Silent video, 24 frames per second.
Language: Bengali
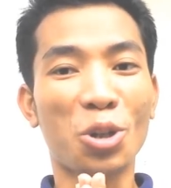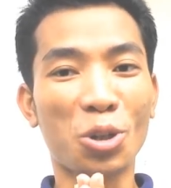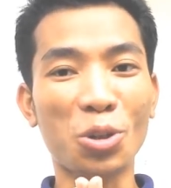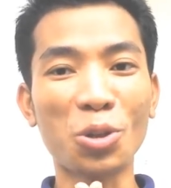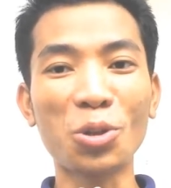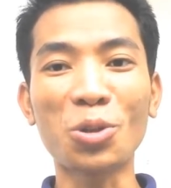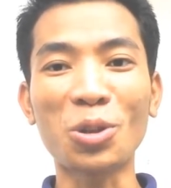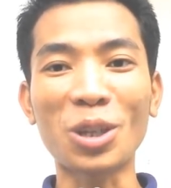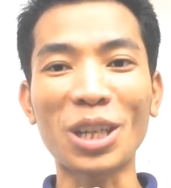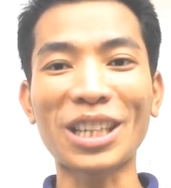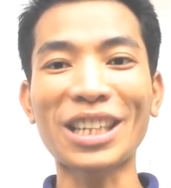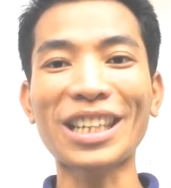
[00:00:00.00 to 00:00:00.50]

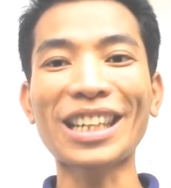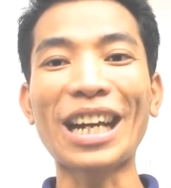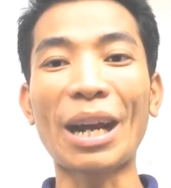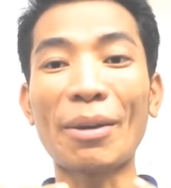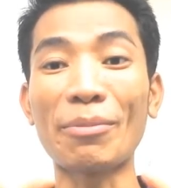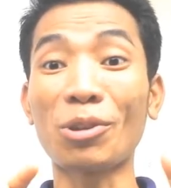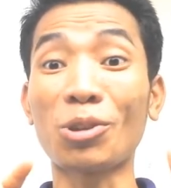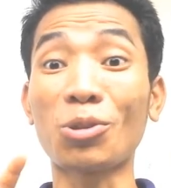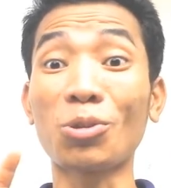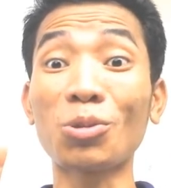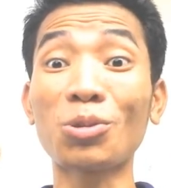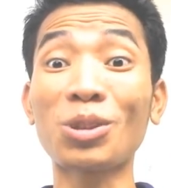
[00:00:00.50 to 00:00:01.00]
শুরু করা যাক
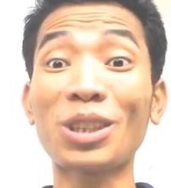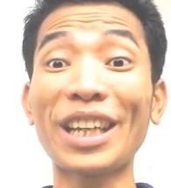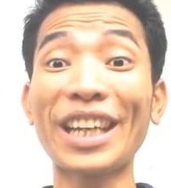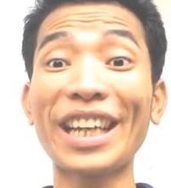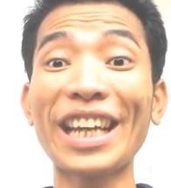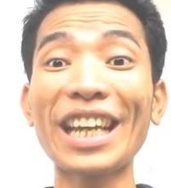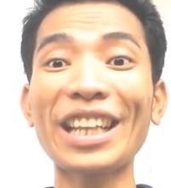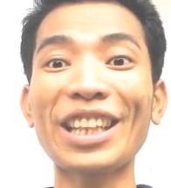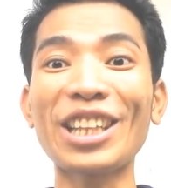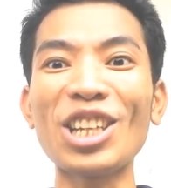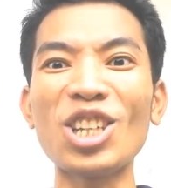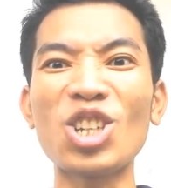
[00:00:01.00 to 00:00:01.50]
আমি
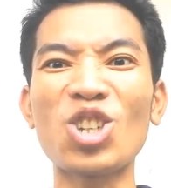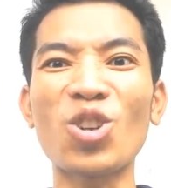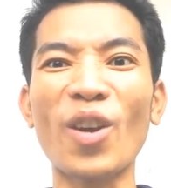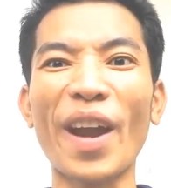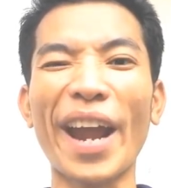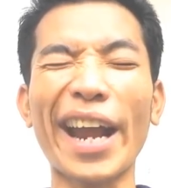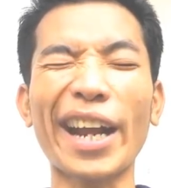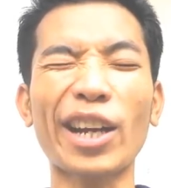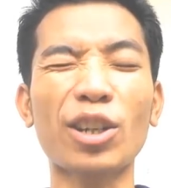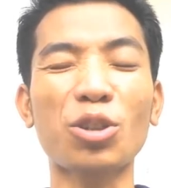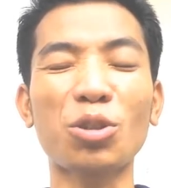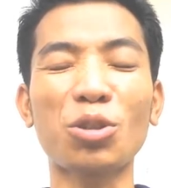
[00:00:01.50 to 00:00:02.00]
কোথেকে তিনশো
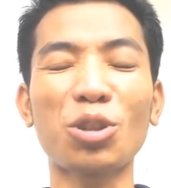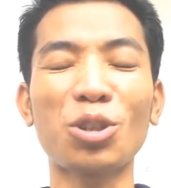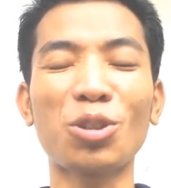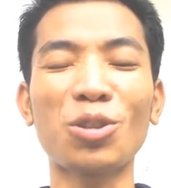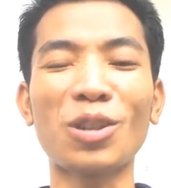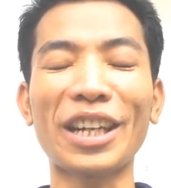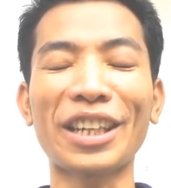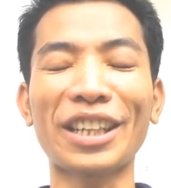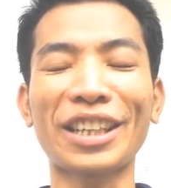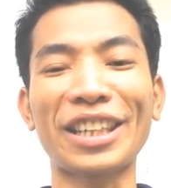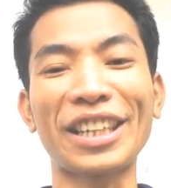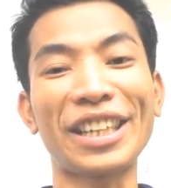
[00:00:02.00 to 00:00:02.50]
একষট্টি
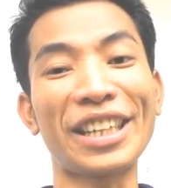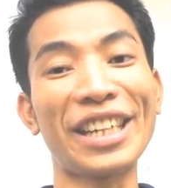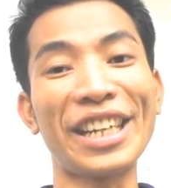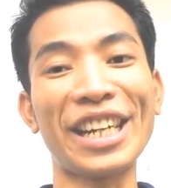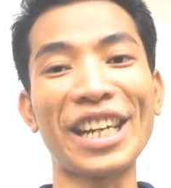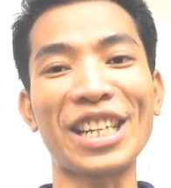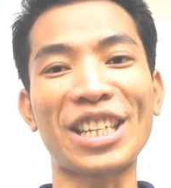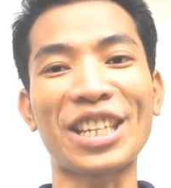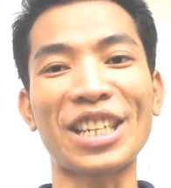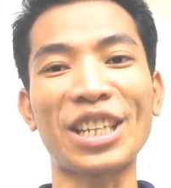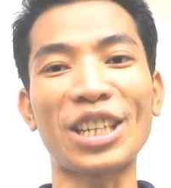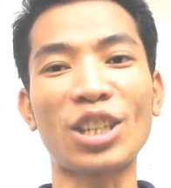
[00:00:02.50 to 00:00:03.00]
ডলার
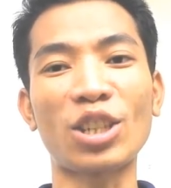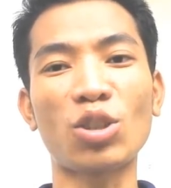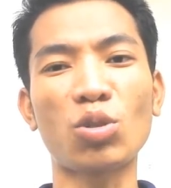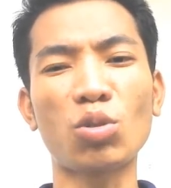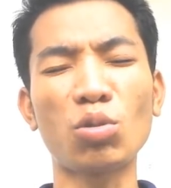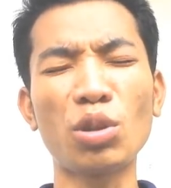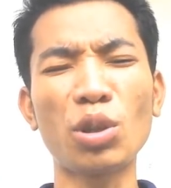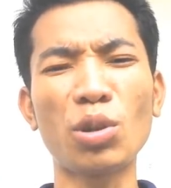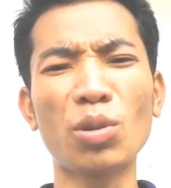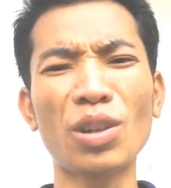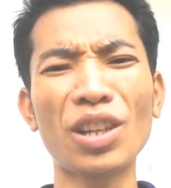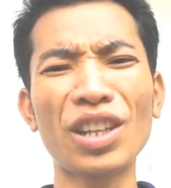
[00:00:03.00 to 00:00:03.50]
নিয়ে আসছি
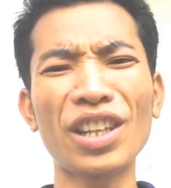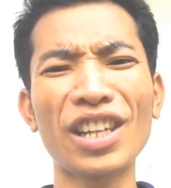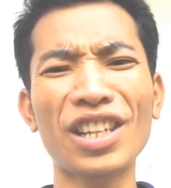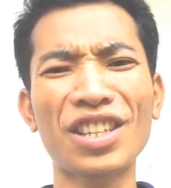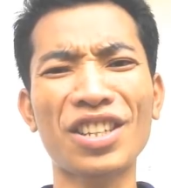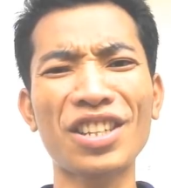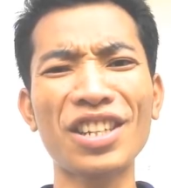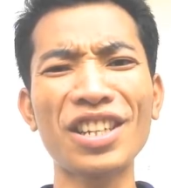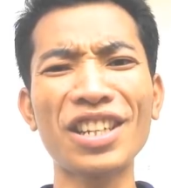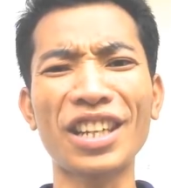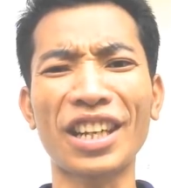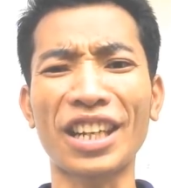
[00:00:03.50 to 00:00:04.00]
চুরি করে নিয়ে
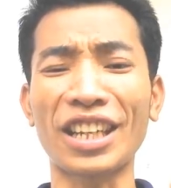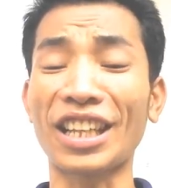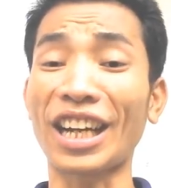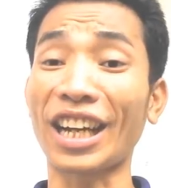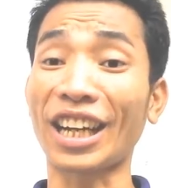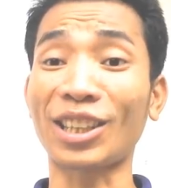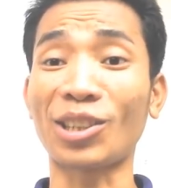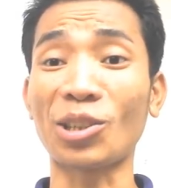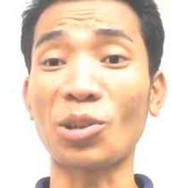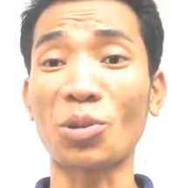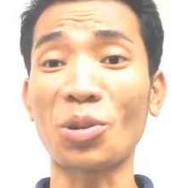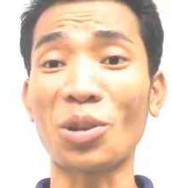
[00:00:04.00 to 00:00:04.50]
আসছি নাকি
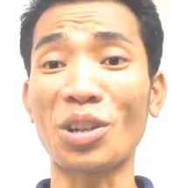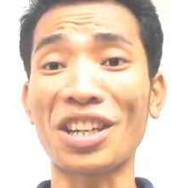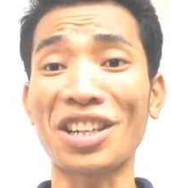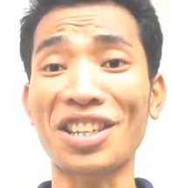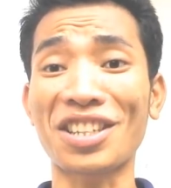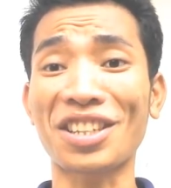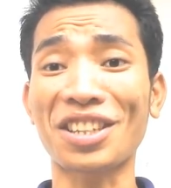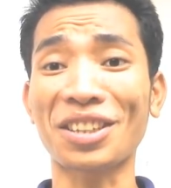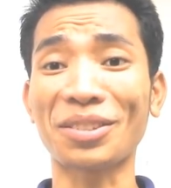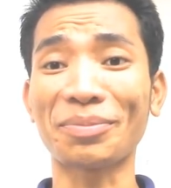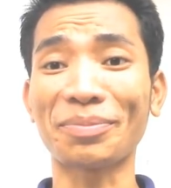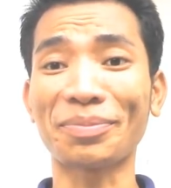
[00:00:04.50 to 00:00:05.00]
ডাকাতি করে নিয়ে
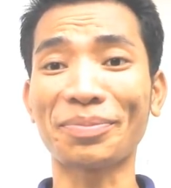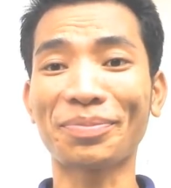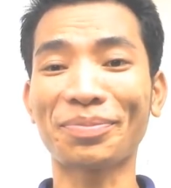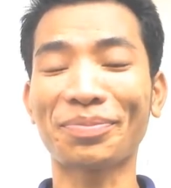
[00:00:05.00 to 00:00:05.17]
আসছি